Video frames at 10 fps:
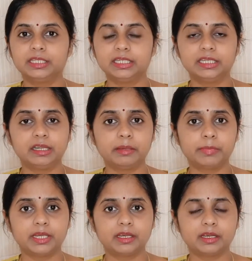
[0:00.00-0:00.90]
లేదంటే
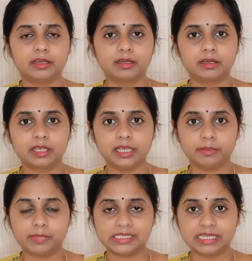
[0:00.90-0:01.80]
మనకి
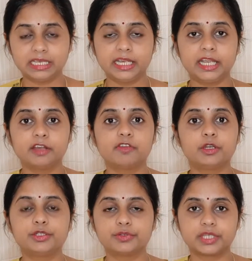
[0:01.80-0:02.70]
బేసిక్లీ హెయిర్
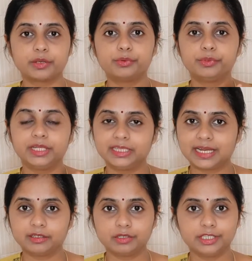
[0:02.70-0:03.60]
ఫాల్ ఇష్యూస్ ఎక్కువ ఉంటే
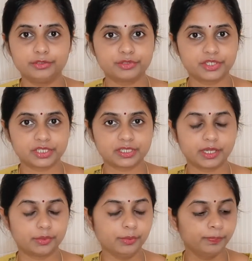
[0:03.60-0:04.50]
దాంట్లో ఇది యూజ్
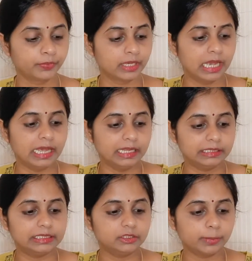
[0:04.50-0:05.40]
చేస్తారు
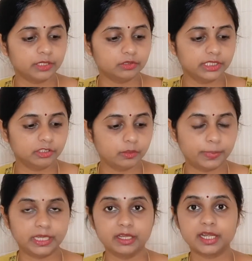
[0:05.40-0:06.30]
దీంతో పాటు దీంట్లో
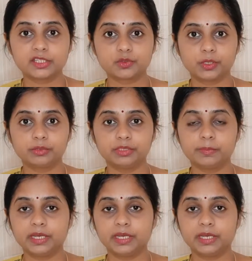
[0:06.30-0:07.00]
భృంగరాజ్ కూడా ఉంది